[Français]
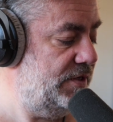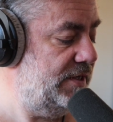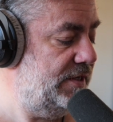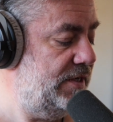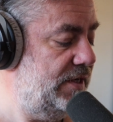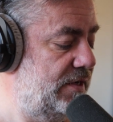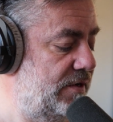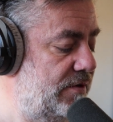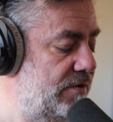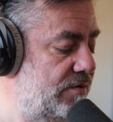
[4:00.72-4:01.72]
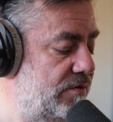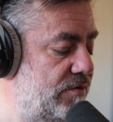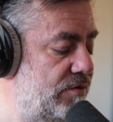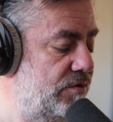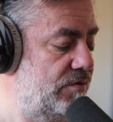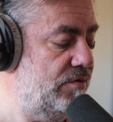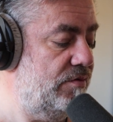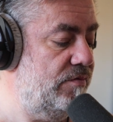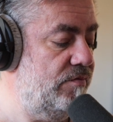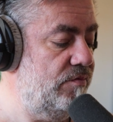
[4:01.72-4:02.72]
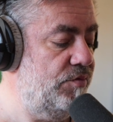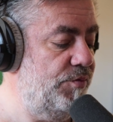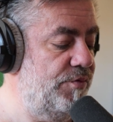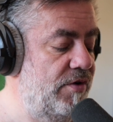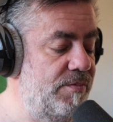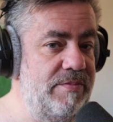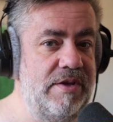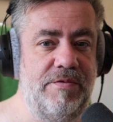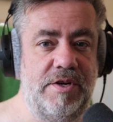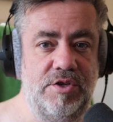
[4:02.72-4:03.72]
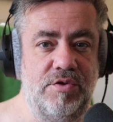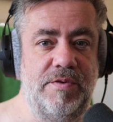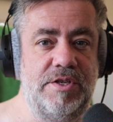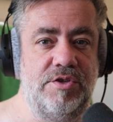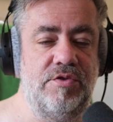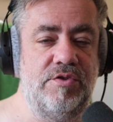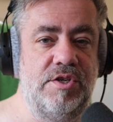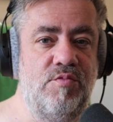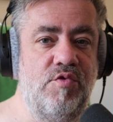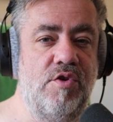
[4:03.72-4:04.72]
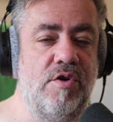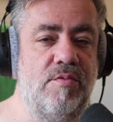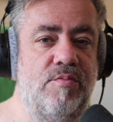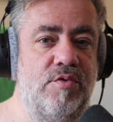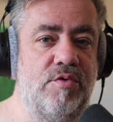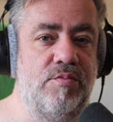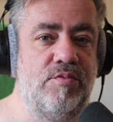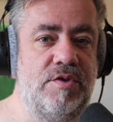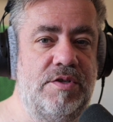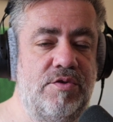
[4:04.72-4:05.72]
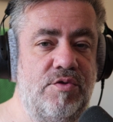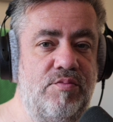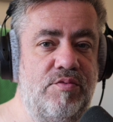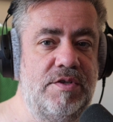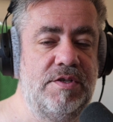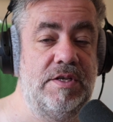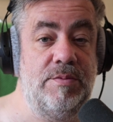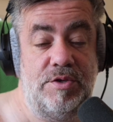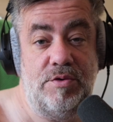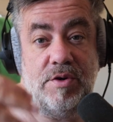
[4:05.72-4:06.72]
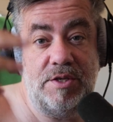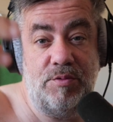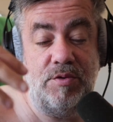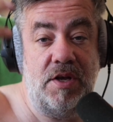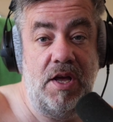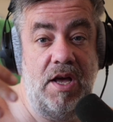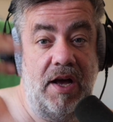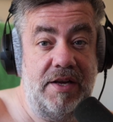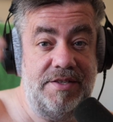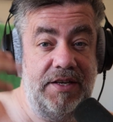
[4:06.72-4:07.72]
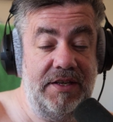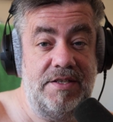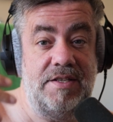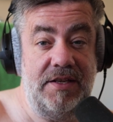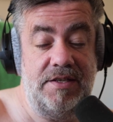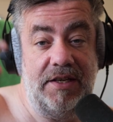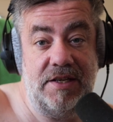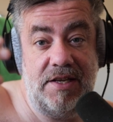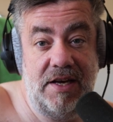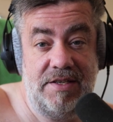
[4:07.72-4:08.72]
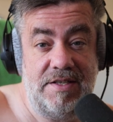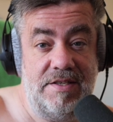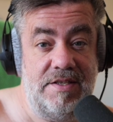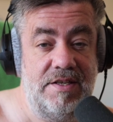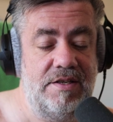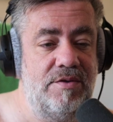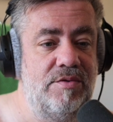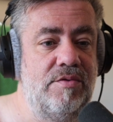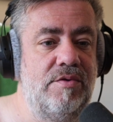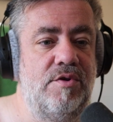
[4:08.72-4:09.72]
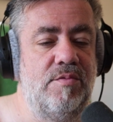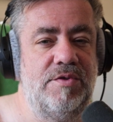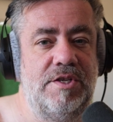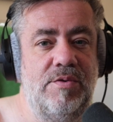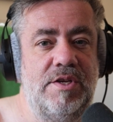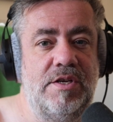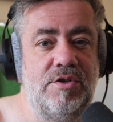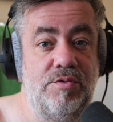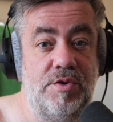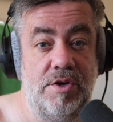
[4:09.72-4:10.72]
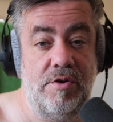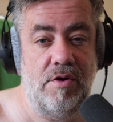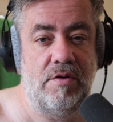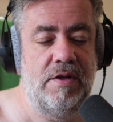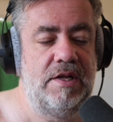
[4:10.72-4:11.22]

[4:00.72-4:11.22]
des années euh, que pour pouvoir m'aimer, il fallait que je fasse changer mon corps pour que puisse, je puisse, qu'il puisse correspondre à ces, critères, esthétiques de comment ça doit être un joli corps